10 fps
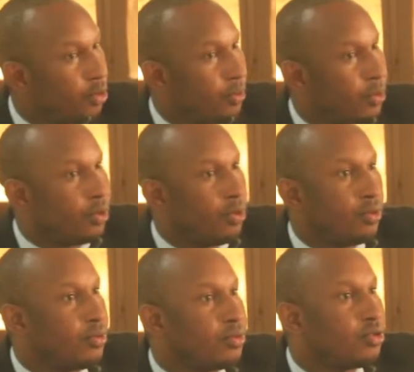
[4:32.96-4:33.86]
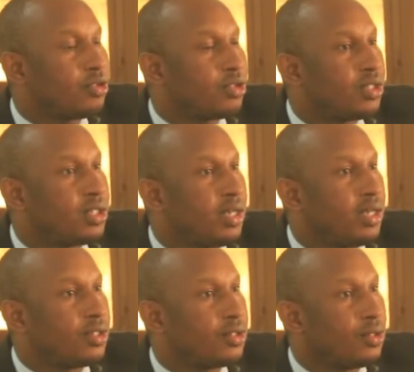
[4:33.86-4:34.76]
acteur de mars
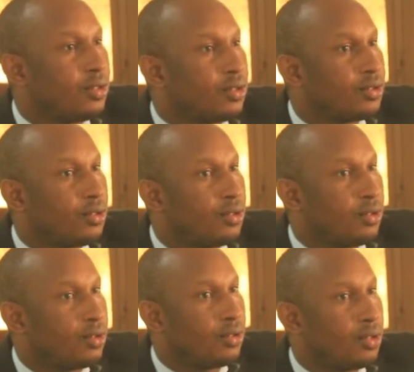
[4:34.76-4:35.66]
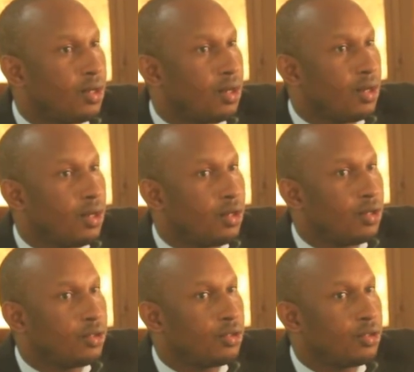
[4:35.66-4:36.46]
1991 et août 2020,